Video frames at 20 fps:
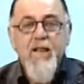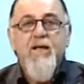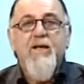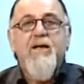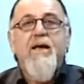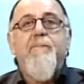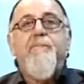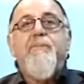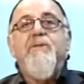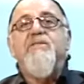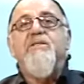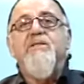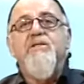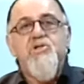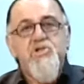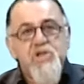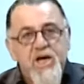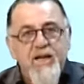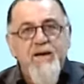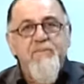Kapısını
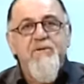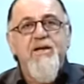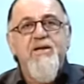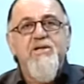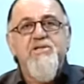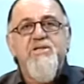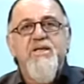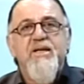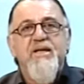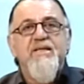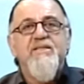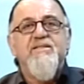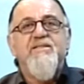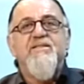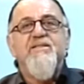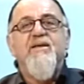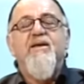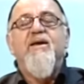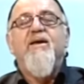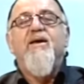
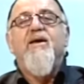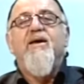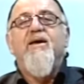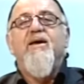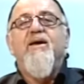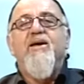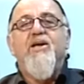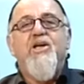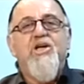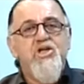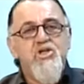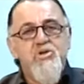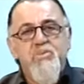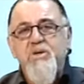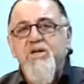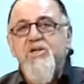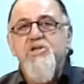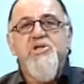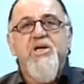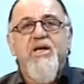çalabilirsiniz e,
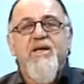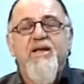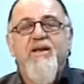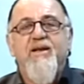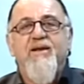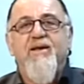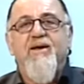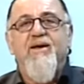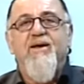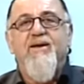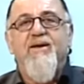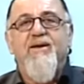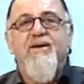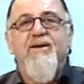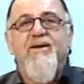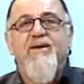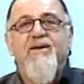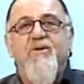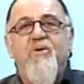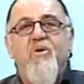hiçbir şekilde
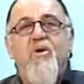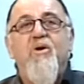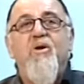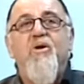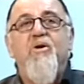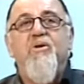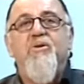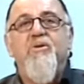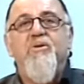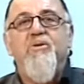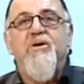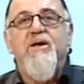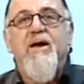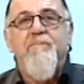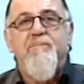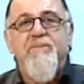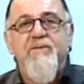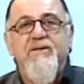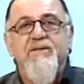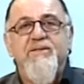e, o, o
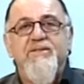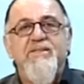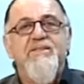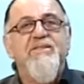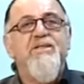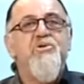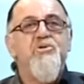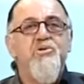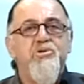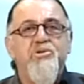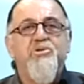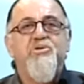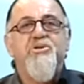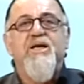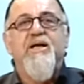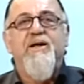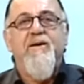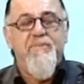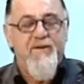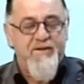kapı sizin yüzünüze
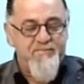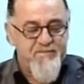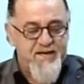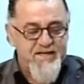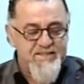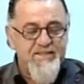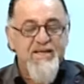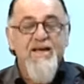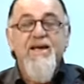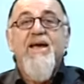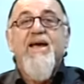kapanmaz.